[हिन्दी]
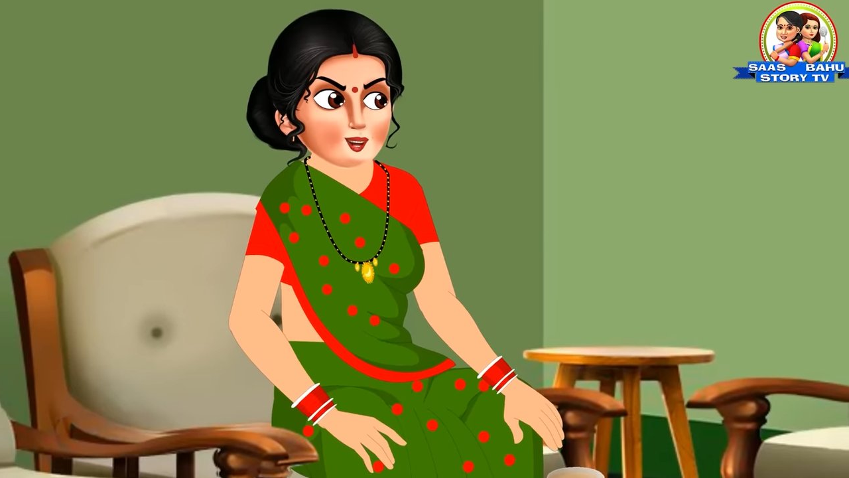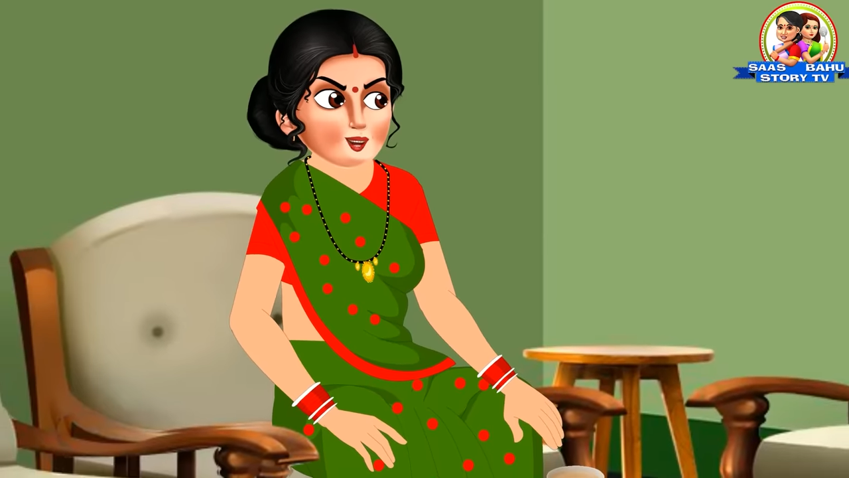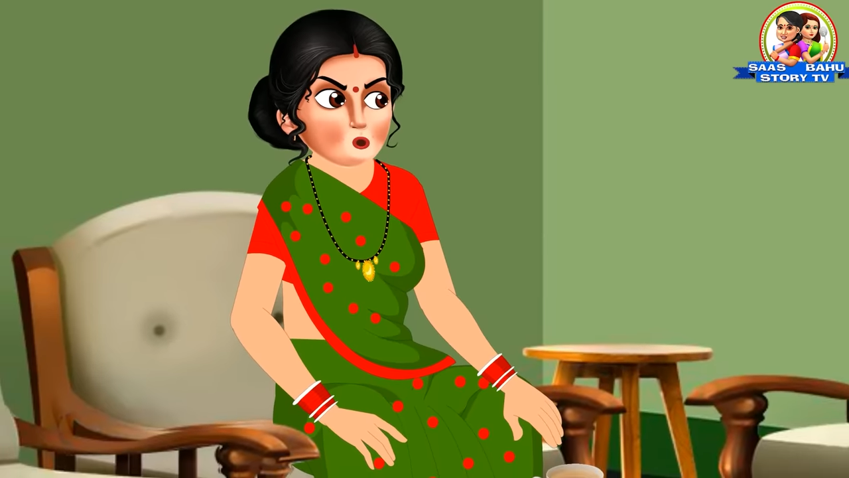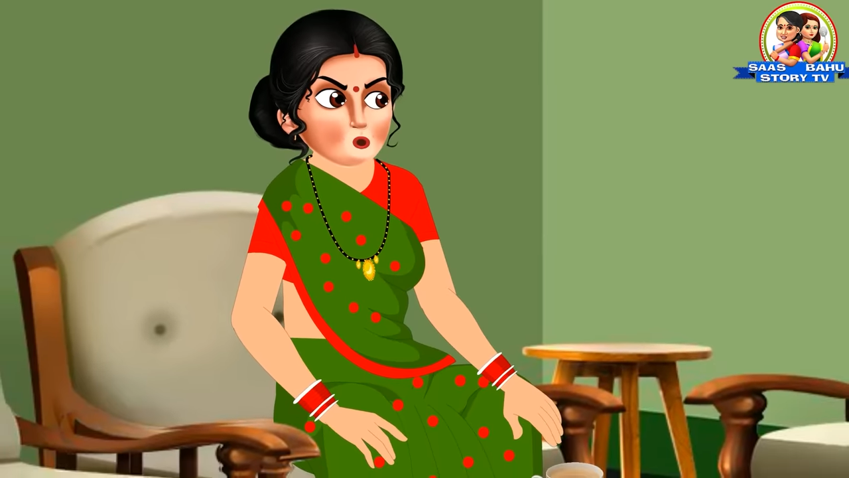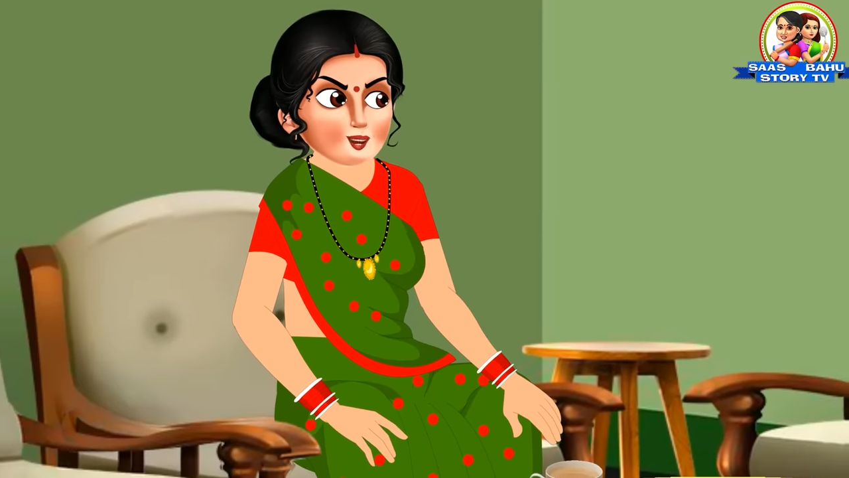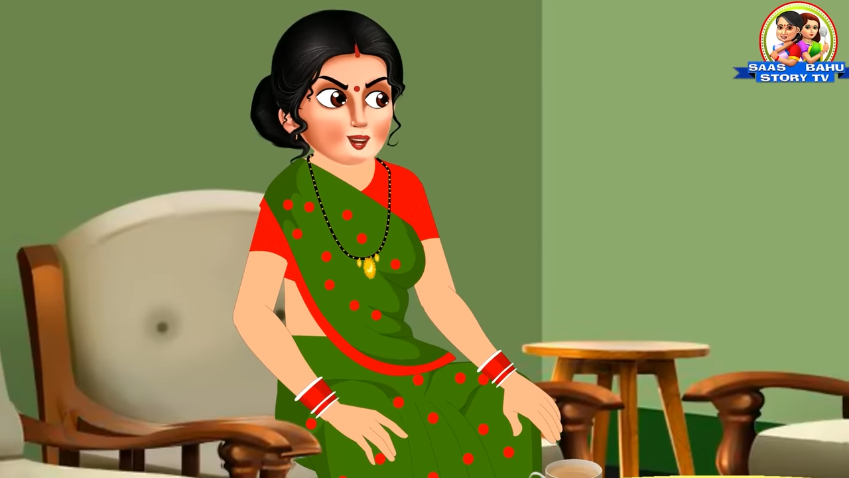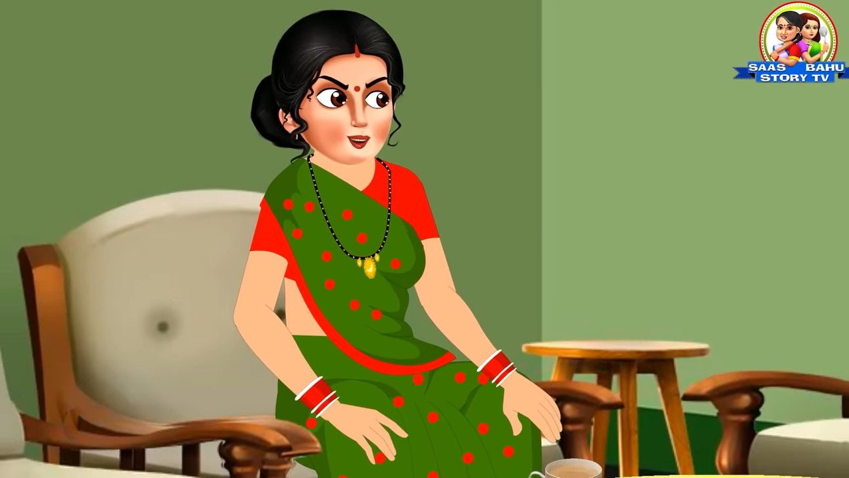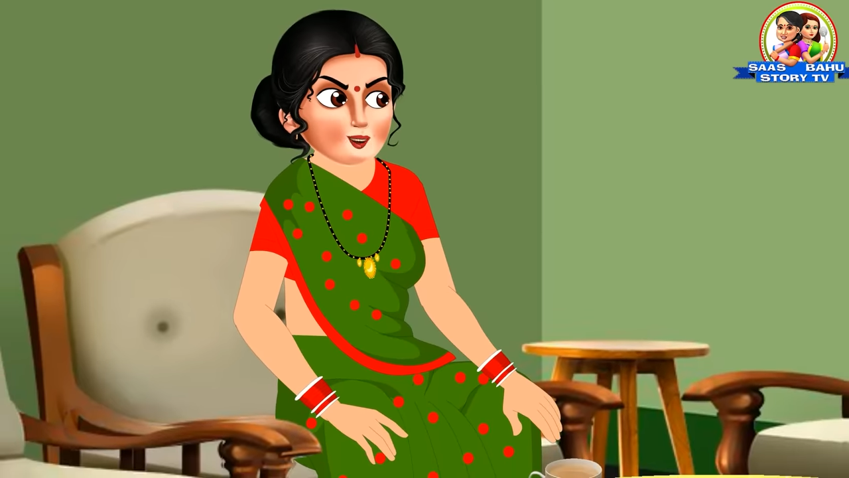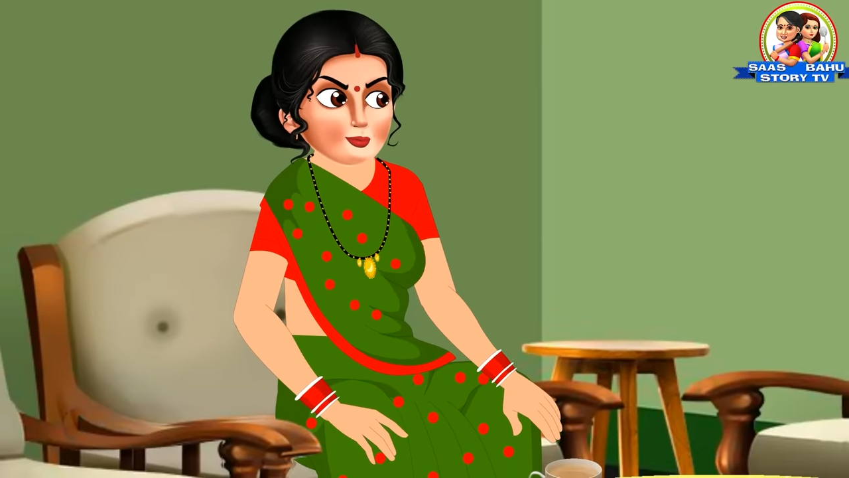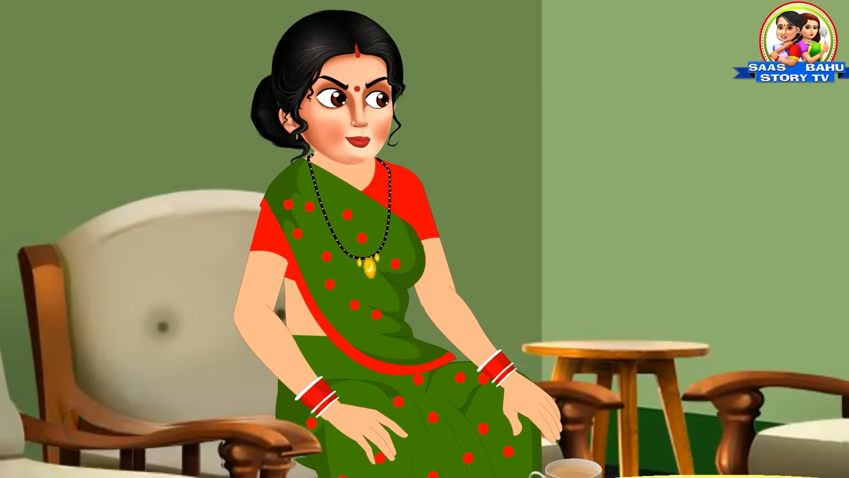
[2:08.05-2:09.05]
बात क्या
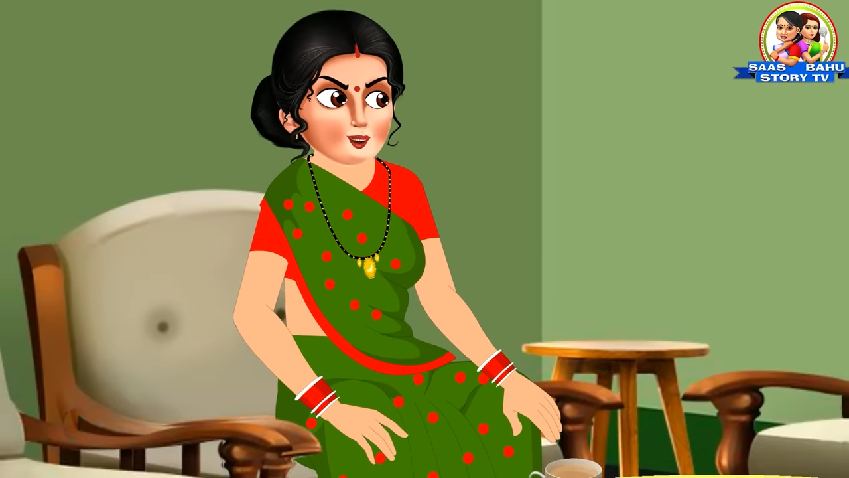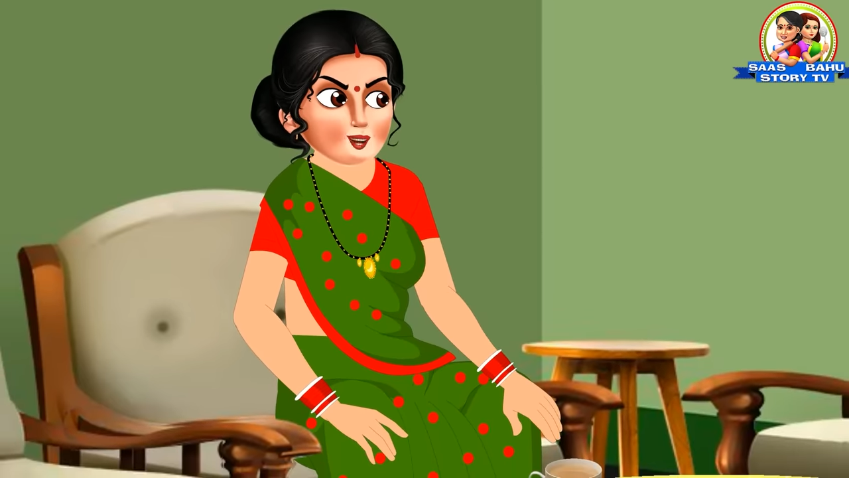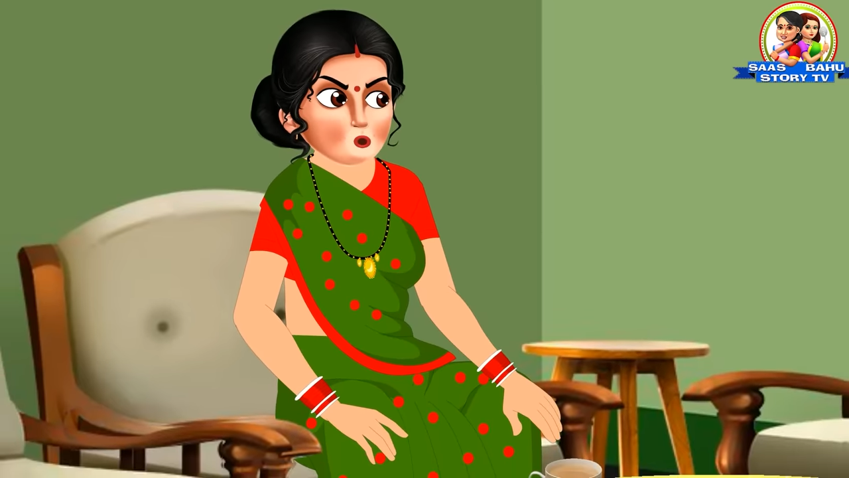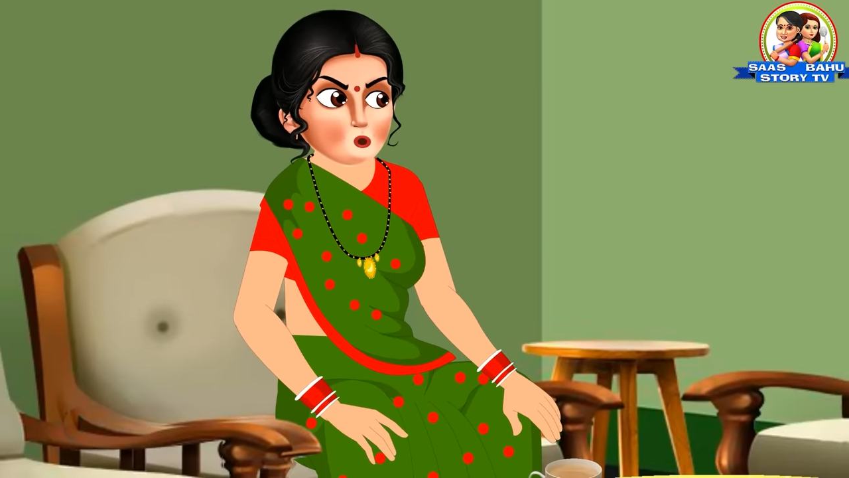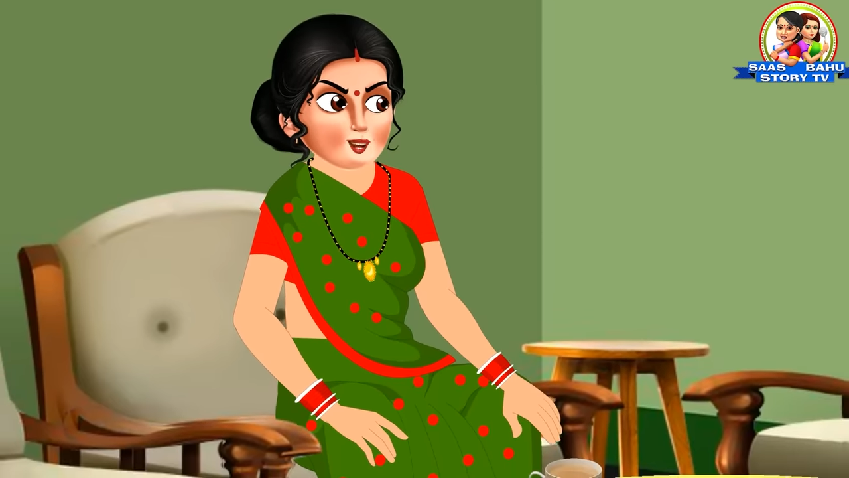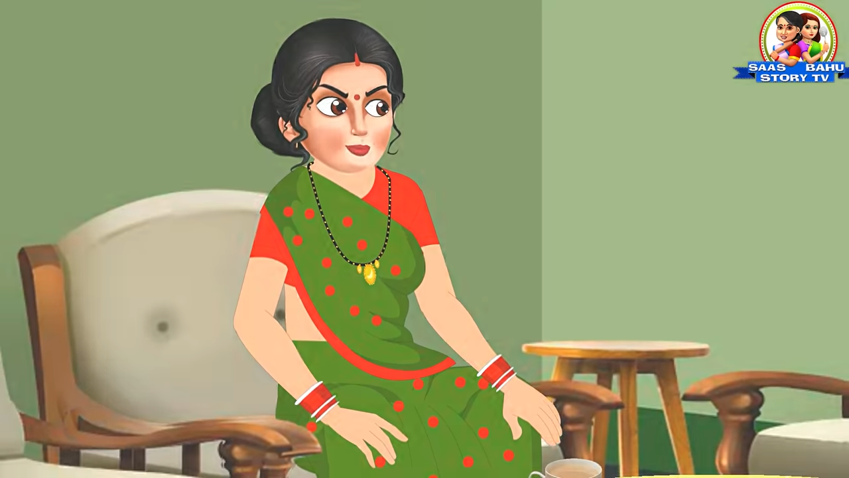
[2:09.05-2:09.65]
कर समझी